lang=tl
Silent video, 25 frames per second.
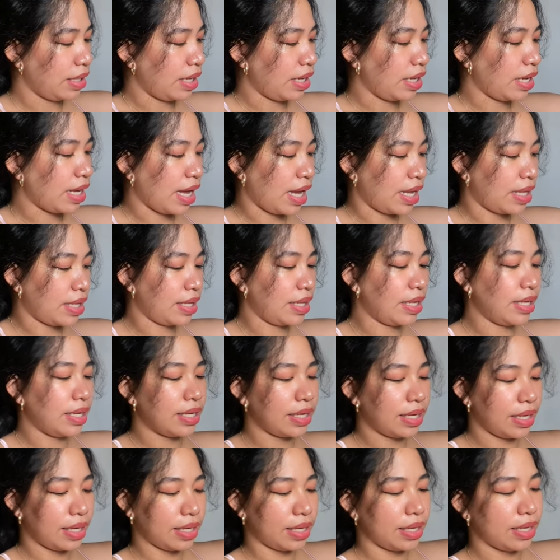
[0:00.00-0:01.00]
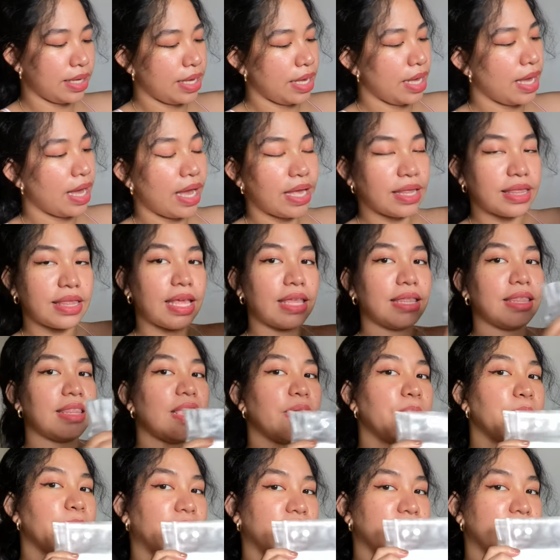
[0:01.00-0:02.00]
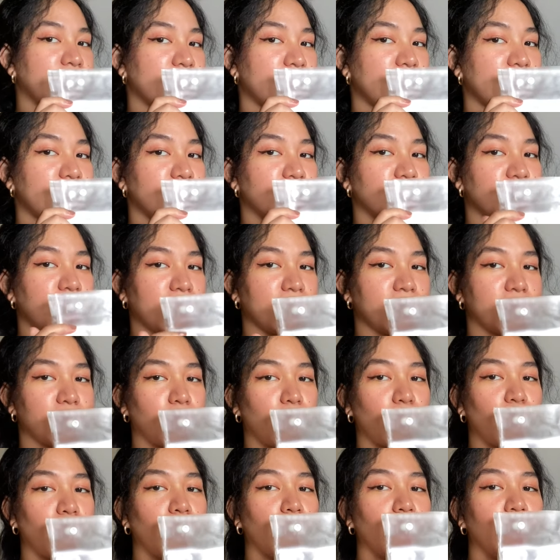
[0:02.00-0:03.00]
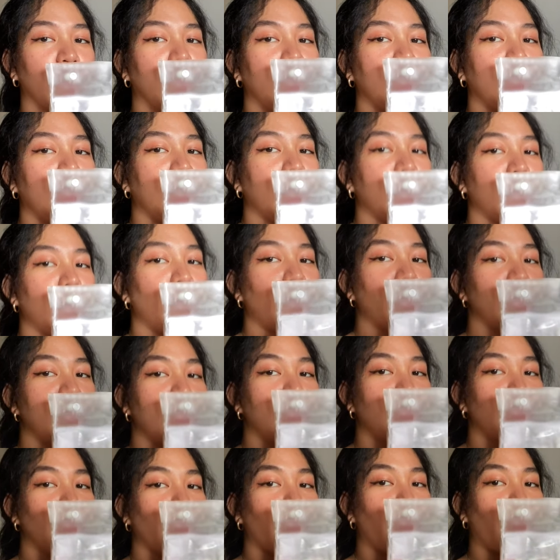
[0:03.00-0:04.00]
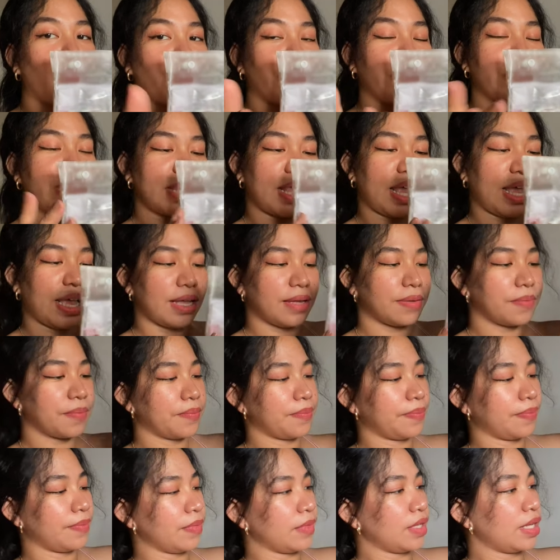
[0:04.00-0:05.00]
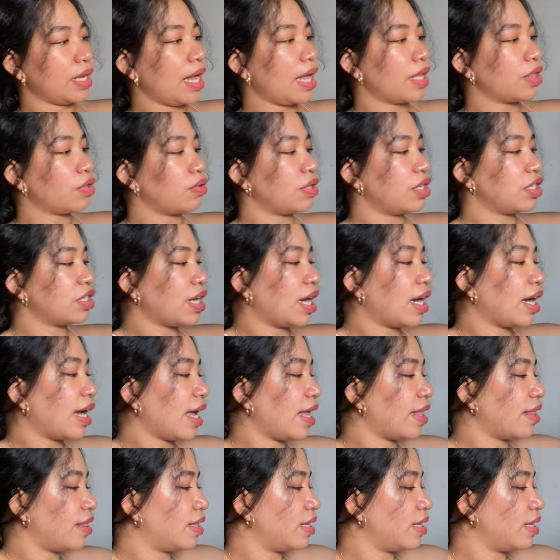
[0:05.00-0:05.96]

Ayan. And then, labeled na din siya. So, no need to worry na. Ito na siya agad.